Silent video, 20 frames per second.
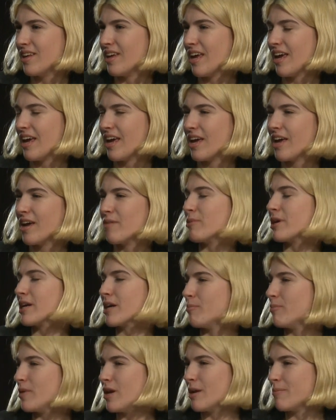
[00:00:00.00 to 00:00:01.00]
eh, por
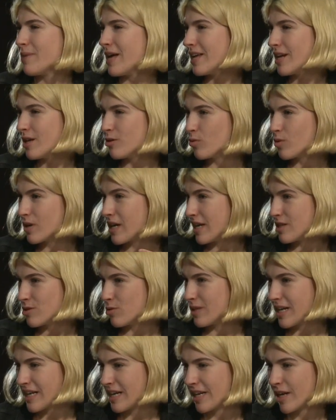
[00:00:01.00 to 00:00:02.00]
ejemplo, la madre nunca hizo
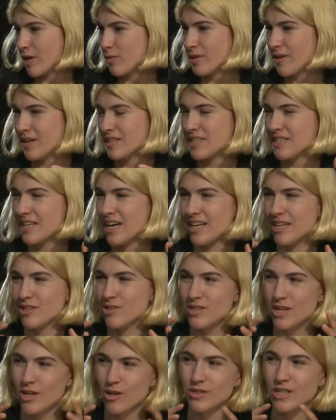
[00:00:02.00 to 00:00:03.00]
una carrera universitaria,
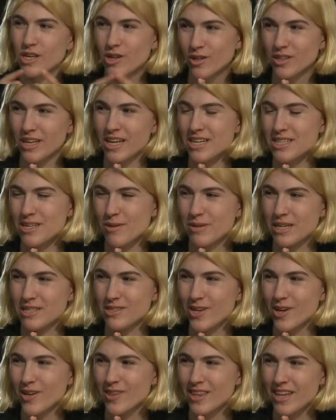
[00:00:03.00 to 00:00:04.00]
entonces los hijos tienen esa
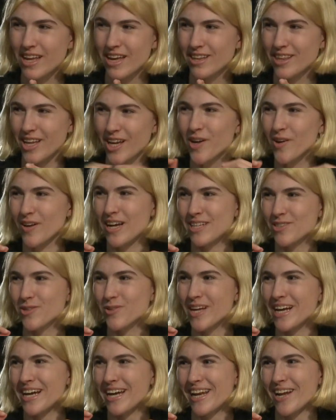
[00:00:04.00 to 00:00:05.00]
presión de tengo que hacer
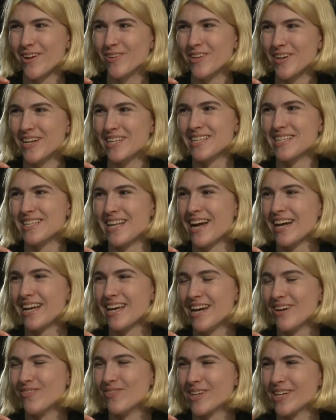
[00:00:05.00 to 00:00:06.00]
una carrera
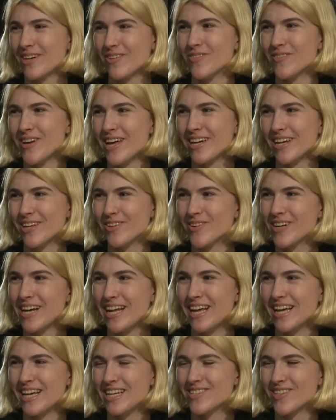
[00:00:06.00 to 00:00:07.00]
universitaria porque mi madre nunca
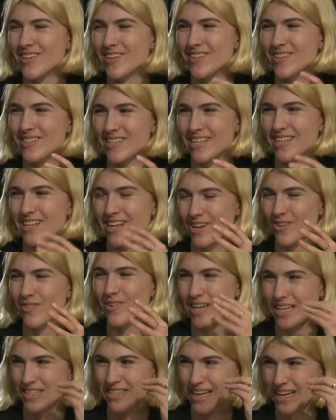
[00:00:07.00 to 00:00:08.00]
la hizo, entonces es
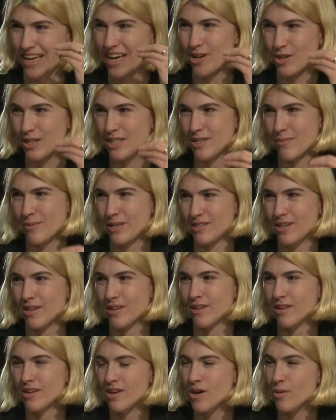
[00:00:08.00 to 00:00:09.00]
como que se quedan con esa
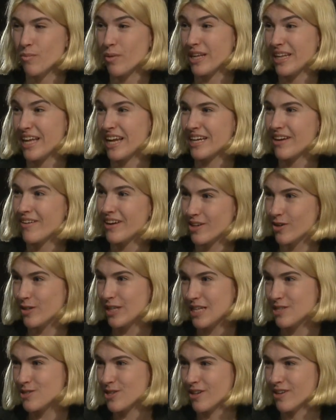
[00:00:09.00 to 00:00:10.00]
presión. ¿Puede tener que ver con
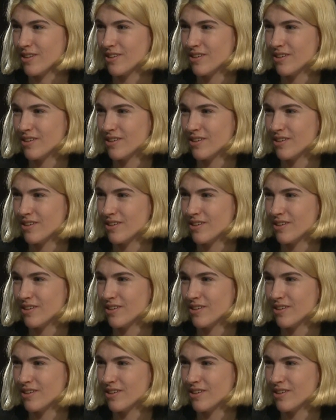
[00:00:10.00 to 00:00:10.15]
eso?